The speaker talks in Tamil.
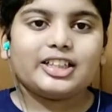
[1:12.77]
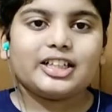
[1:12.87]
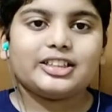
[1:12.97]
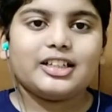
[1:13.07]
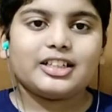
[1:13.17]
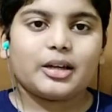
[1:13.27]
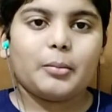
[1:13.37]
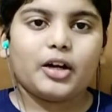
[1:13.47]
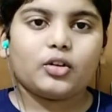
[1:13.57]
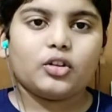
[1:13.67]
சிக்ஸ்
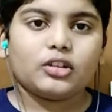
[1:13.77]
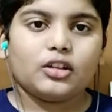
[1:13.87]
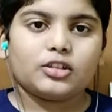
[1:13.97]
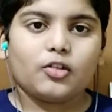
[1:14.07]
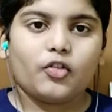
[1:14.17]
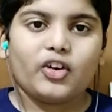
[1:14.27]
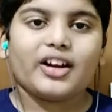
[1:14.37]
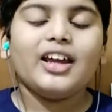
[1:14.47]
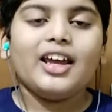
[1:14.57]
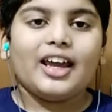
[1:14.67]
டிசம்பர் டூ தௌசண்ட் ஃபோர்
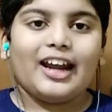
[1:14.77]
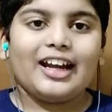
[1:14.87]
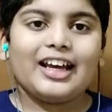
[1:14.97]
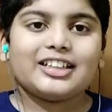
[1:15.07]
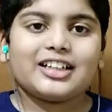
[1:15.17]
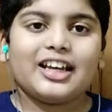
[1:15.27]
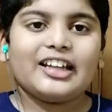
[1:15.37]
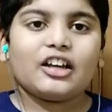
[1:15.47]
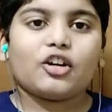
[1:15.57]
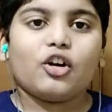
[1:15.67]
என்னாச்சுன்னா
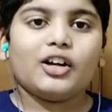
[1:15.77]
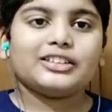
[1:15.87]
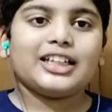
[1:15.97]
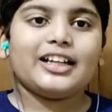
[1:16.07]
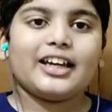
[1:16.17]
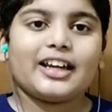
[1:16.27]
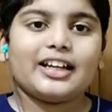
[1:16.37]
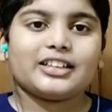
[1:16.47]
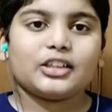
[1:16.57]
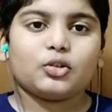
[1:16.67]
இந்த கோசல்
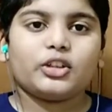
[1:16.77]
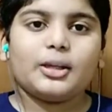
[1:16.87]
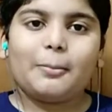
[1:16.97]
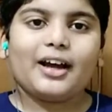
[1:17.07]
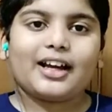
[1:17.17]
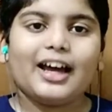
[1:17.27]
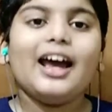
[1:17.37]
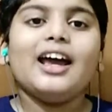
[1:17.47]
ஏரியாஸை சுற்றி பார்க்க